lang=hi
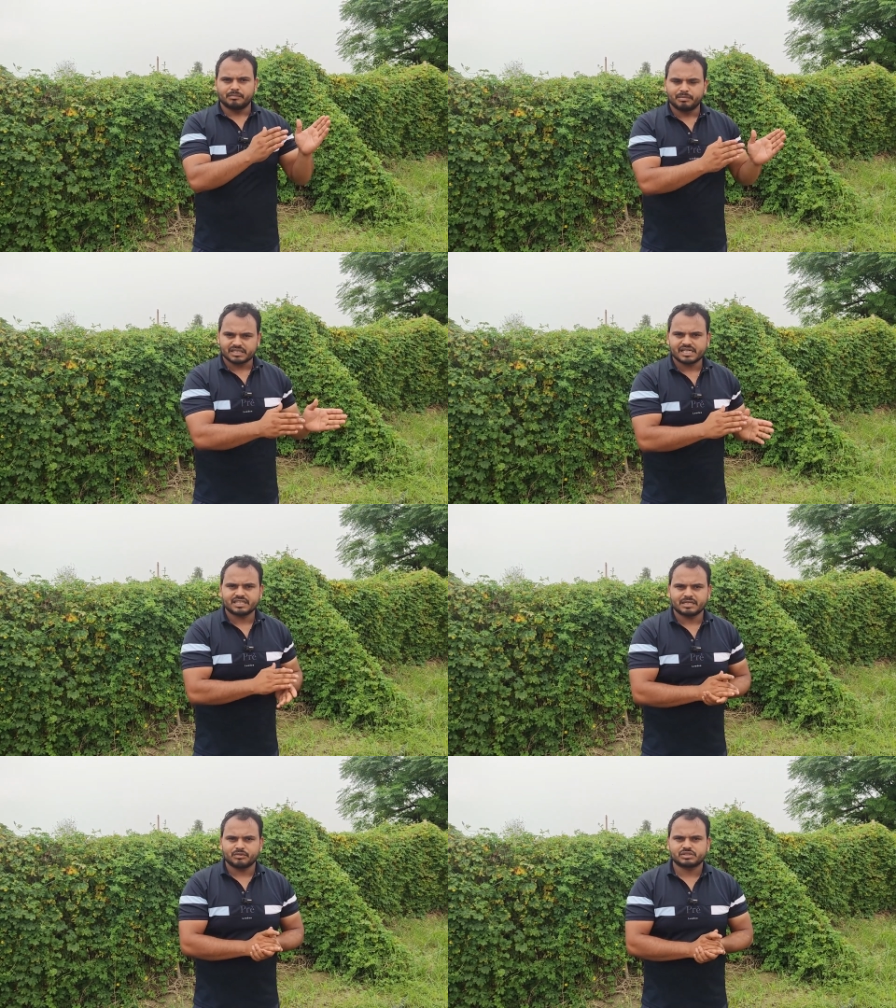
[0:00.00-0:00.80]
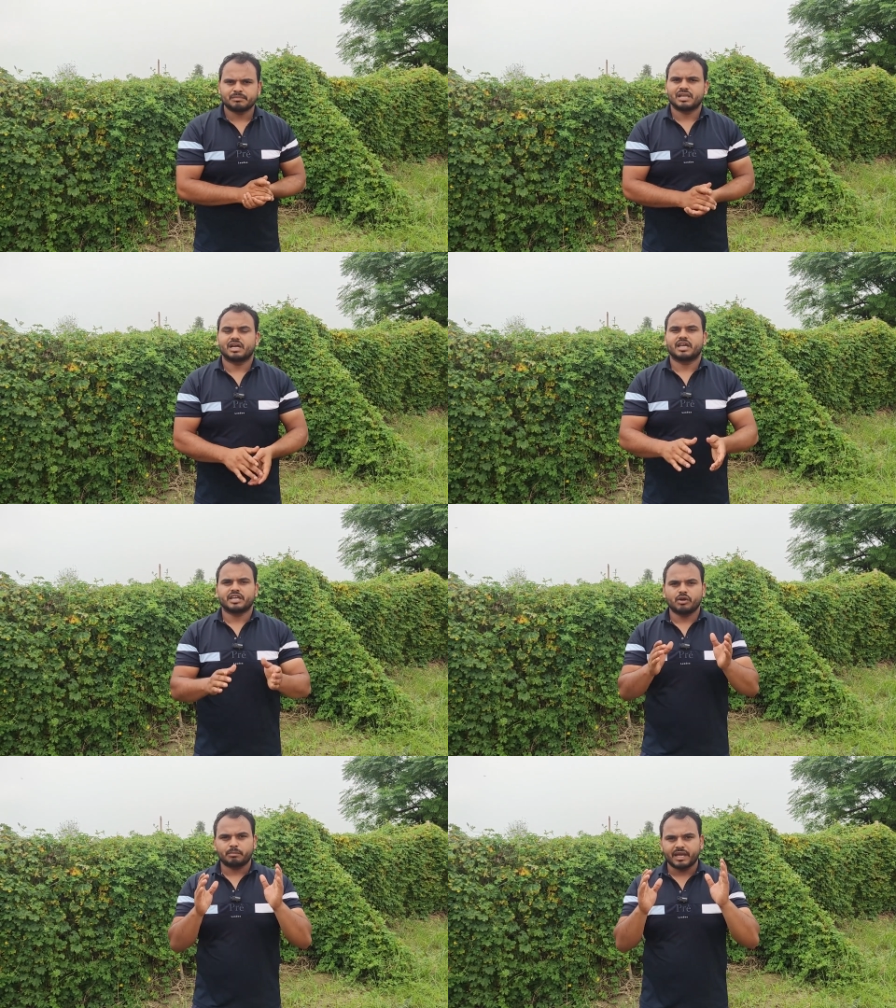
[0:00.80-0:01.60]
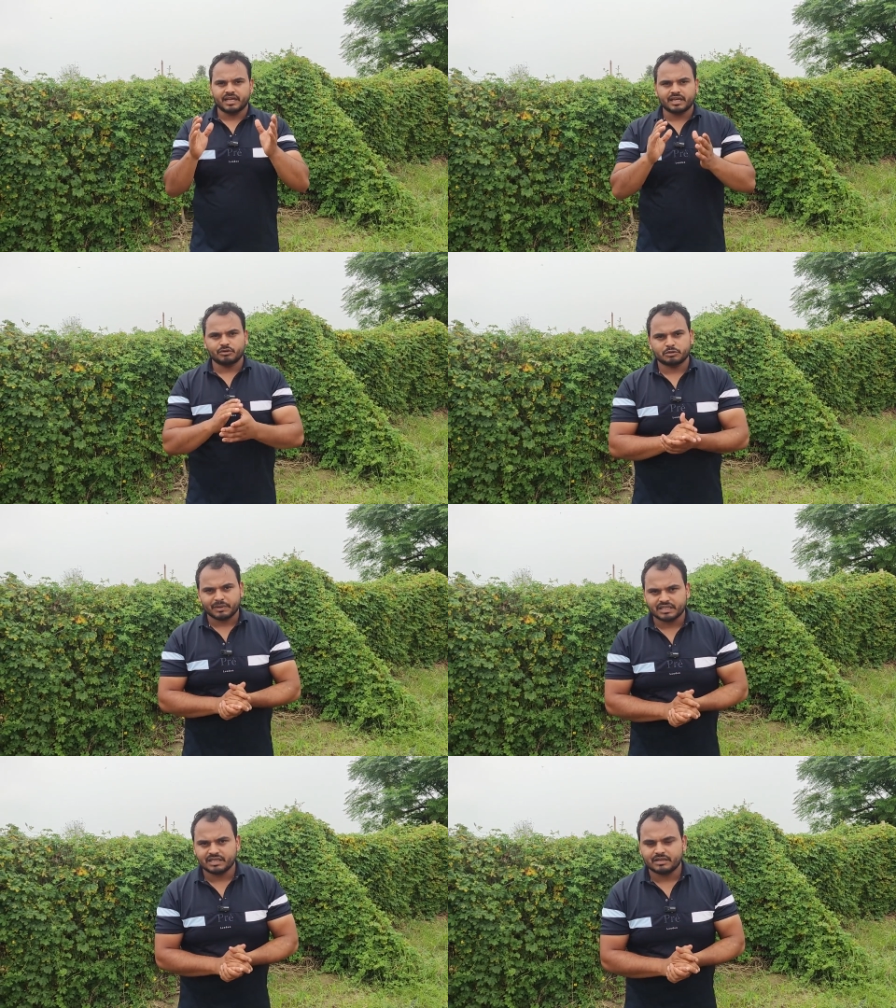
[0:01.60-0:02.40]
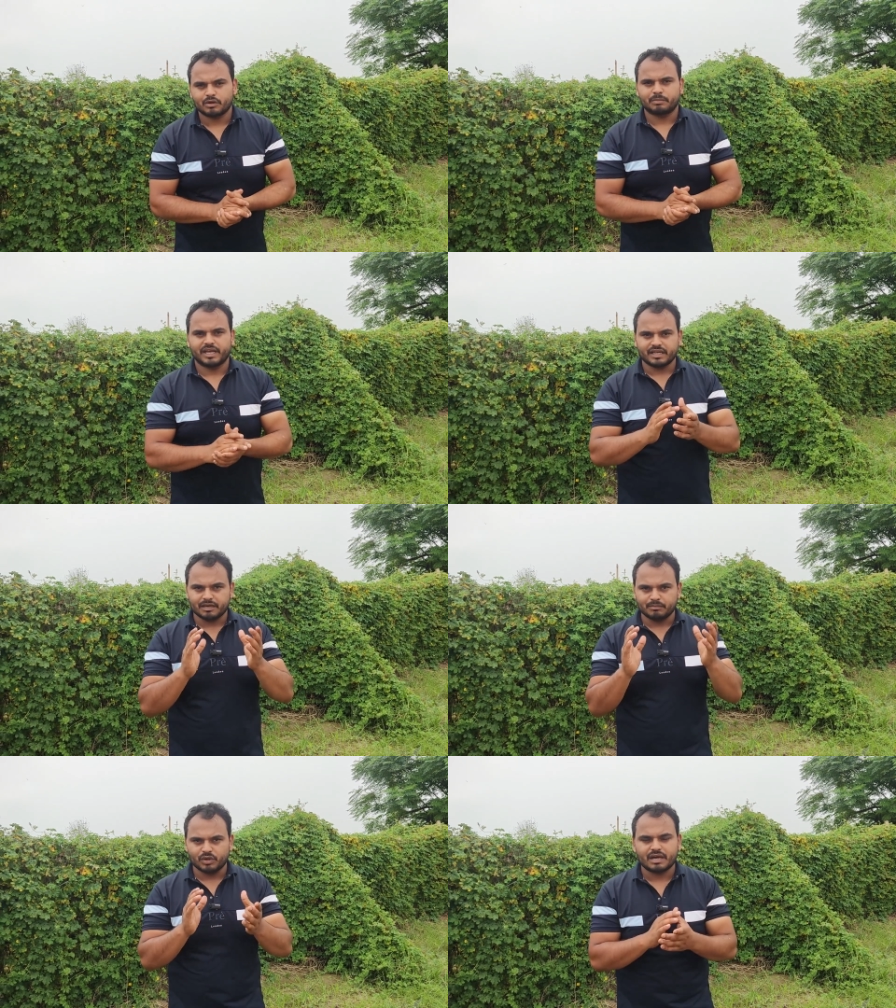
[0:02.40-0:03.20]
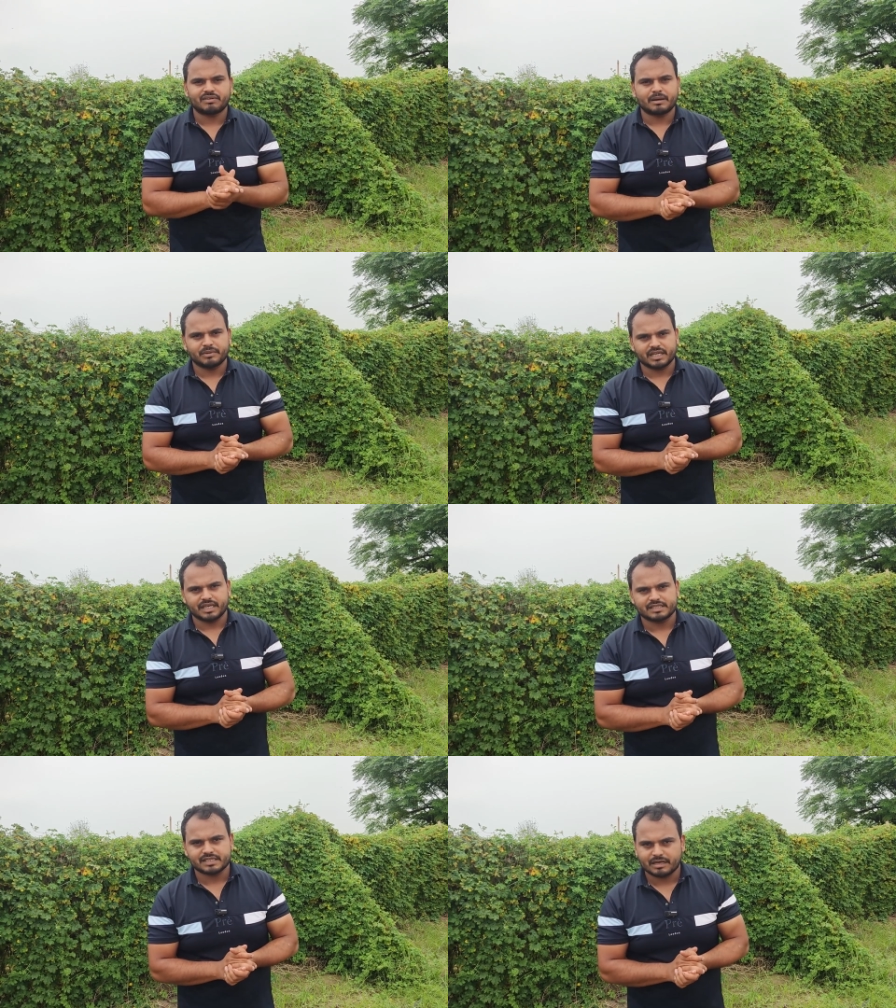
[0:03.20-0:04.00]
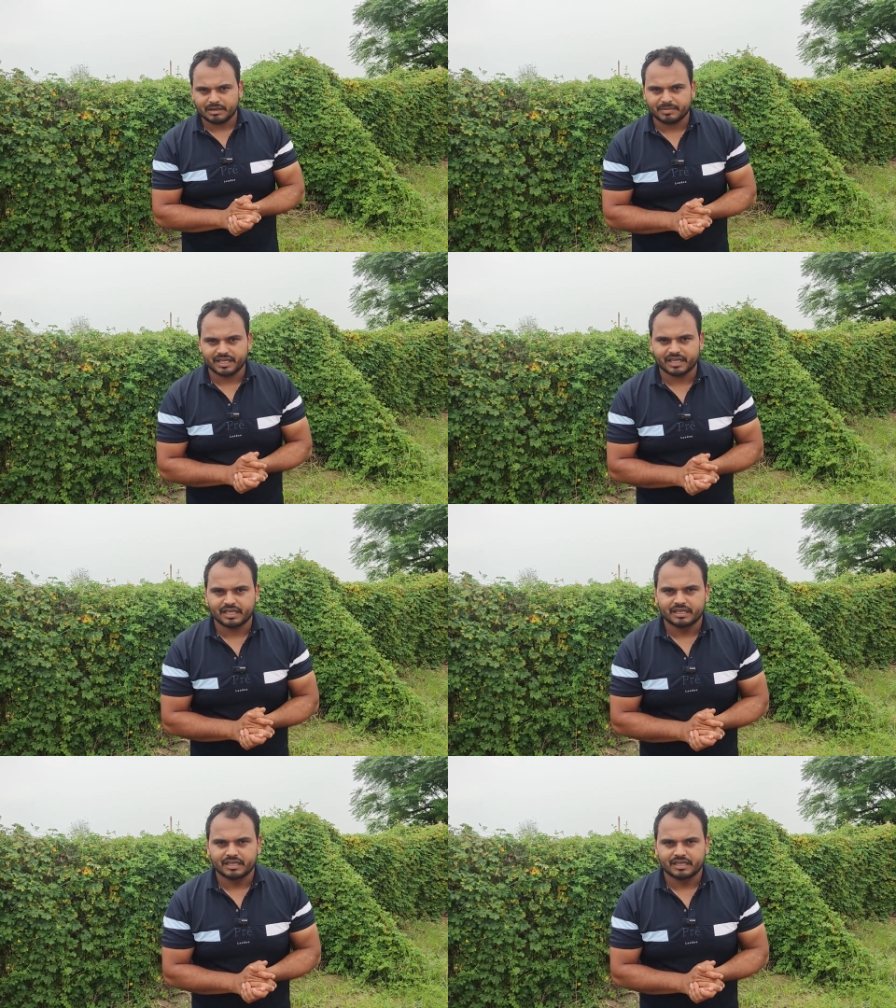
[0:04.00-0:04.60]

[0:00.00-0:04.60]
बरसात के मौसम में लगाएंगे और भयंकर उत्पादन और भयंकर मुनाफा अपने खेत से कमा पाएंगे